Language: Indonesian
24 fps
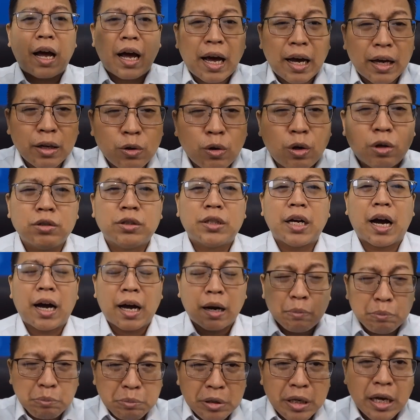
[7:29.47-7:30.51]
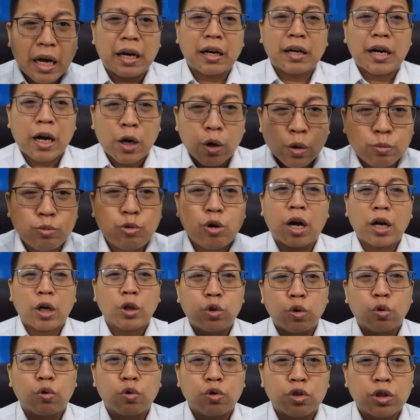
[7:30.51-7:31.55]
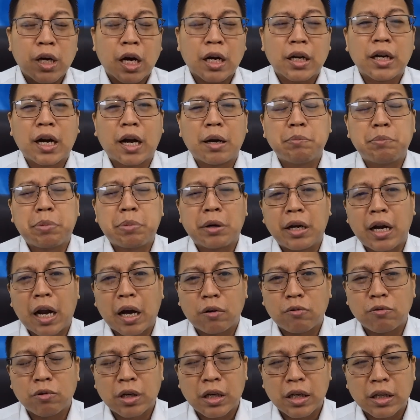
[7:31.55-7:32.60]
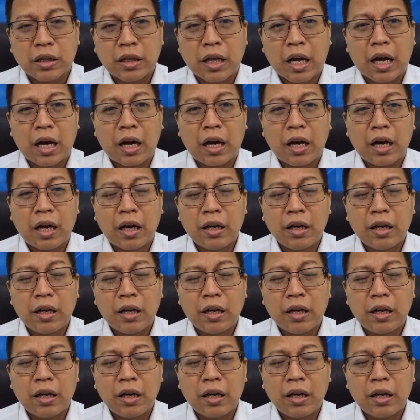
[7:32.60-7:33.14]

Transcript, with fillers: Ayo jangan biarkan hubungan itu rusak dengan perilaku kita.